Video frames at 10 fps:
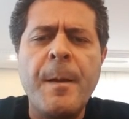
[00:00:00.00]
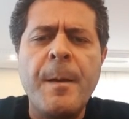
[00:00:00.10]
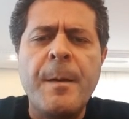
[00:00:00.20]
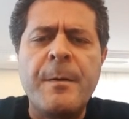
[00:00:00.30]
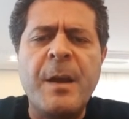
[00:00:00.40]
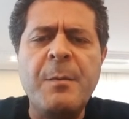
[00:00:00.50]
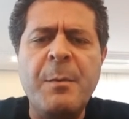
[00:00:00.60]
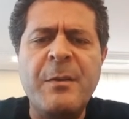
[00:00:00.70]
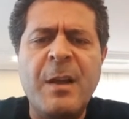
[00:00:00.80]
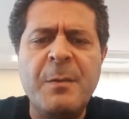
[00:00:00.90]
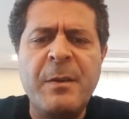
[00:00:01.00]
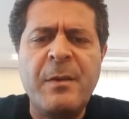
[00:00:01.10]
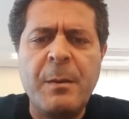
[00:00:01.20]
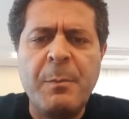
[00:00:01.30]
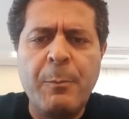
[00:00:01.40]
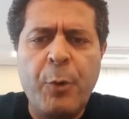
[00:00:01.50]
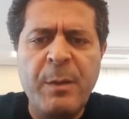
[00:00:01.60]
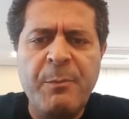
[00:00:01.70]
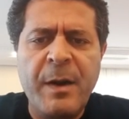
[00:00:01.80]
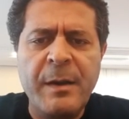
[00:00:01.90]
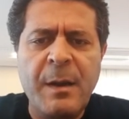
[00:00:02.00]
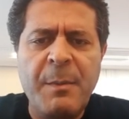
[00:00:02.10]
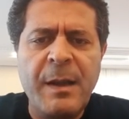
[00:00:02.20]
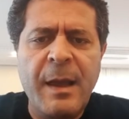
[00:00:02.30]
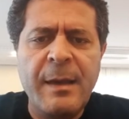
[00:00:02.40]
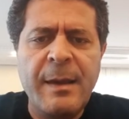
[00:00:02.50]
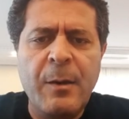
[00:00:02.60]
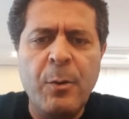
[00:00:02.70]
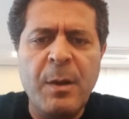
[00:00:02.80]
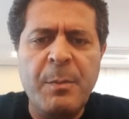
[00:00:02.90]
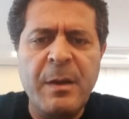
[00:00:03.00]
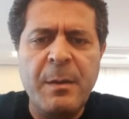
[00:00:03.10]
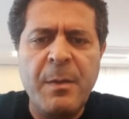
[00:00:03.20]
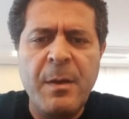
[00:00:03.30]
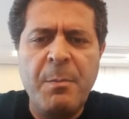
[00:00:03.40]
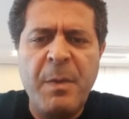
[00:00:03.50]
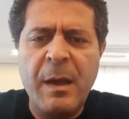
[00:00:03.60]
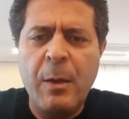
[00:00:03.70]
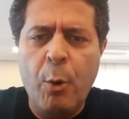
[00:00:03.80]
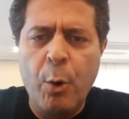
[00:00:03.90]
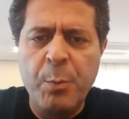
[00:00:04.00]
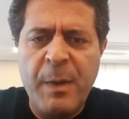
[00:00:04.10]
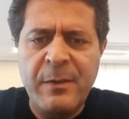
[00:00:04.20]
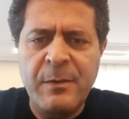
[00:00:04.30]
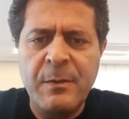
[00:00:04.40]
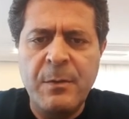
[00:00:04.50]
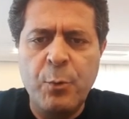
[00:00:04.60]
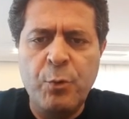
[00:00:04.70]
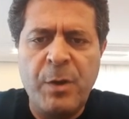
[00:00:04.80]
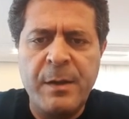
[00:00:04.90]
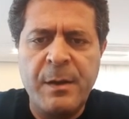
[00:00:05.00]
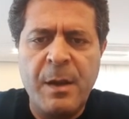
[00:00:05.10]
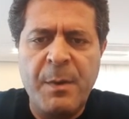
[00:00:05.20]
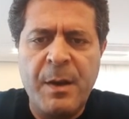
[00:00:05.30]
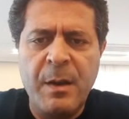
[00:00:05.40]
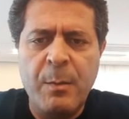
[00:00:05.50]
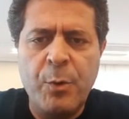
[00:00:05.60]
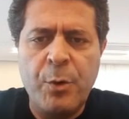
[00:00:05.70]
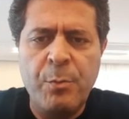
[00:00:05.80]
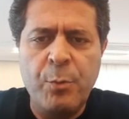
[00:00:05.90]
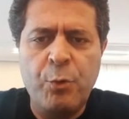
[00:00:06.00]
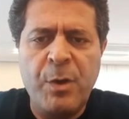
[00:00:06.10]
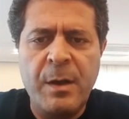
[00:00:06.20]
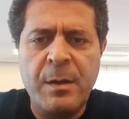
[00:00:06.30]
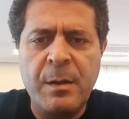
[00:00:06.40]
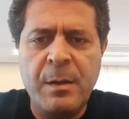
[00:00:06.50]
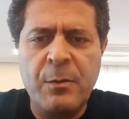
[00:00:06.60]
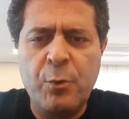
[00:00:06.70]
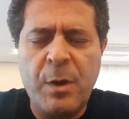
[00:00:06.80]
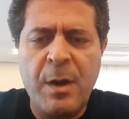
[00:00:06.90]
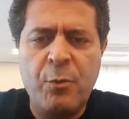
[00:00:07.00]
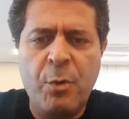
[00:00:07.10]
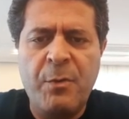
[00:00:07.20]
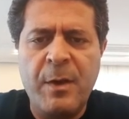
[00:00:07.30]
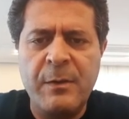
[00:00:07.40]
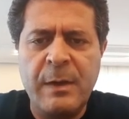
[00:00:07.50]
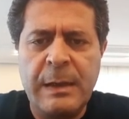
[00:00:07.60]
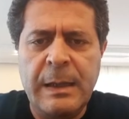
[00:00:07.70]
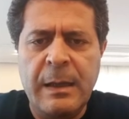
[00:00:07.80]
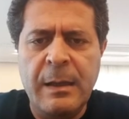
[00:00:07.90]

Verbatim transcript: Rayında 1 santimetrelik bir polip var. Gebeliğe engel olabilir mi? Pek olmaz. 3 aydır gebe kalamıyorum. 3 aylık süre çok fazla değil.